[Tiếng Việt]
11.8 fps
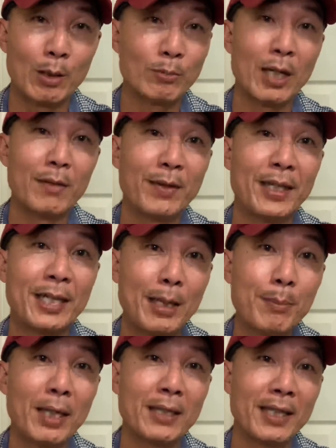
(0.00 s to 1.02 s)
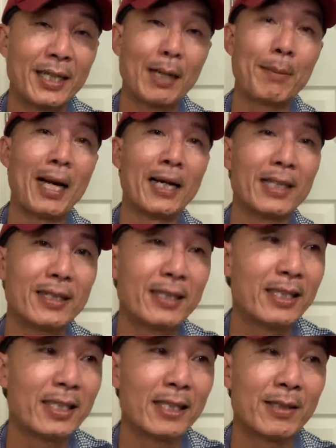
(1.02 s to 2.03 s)
đồng tình với ý kiến mình thì các bạn
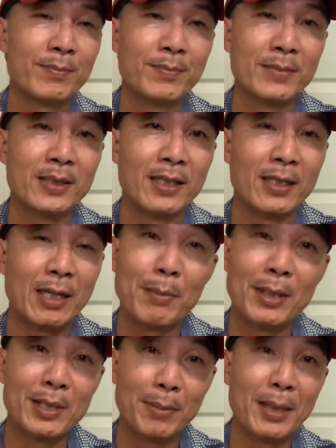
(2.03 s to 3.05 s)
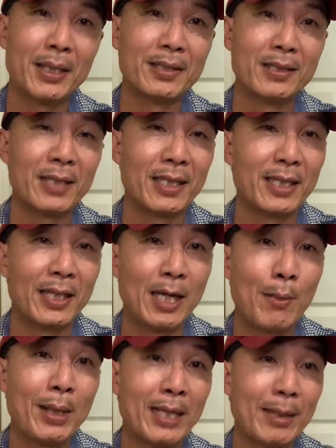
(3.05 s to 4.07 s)
cứ ờ, comment cho mình thì ờ,
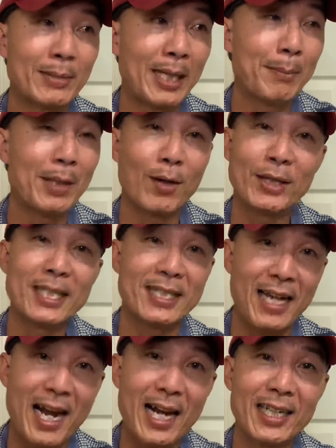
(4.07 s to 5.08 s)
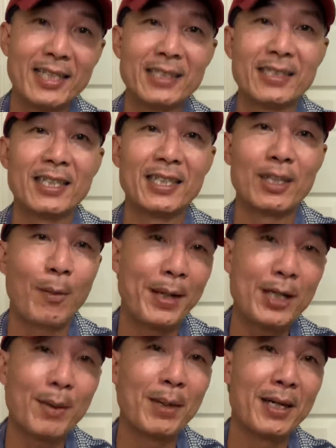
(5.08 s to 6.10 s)
nếu mà cảm thấy mình nói gì sai thì góp
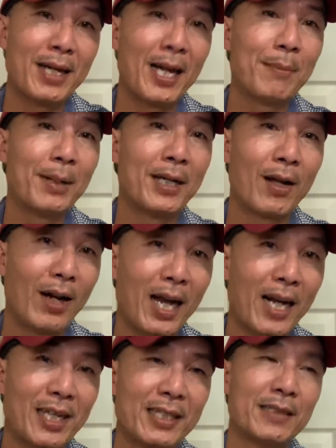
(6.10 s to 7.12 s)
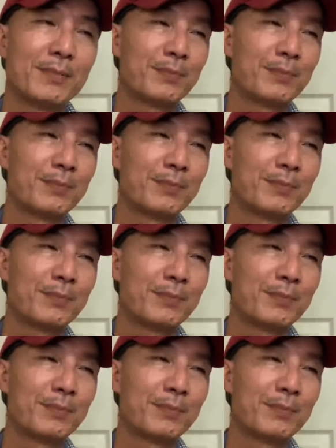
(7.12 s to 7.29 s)
ý cho mình để mình nói lại